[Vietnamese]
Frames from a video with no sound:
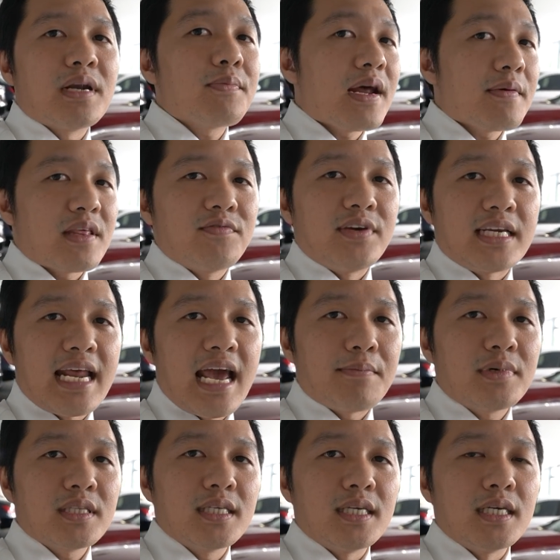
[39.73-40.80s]
lắp ráp tại Việt
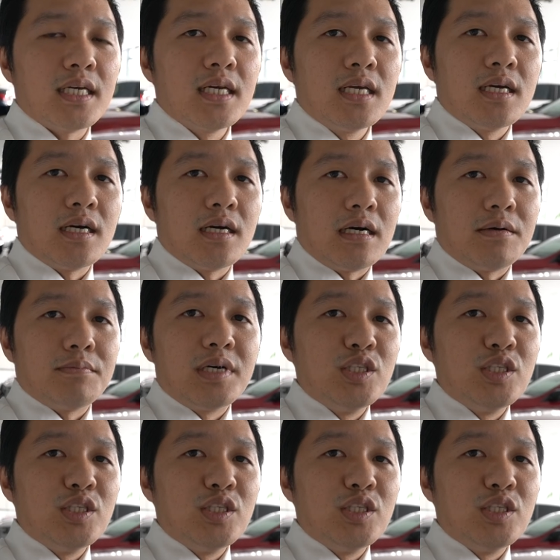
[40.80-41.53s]
Nam á, thì à,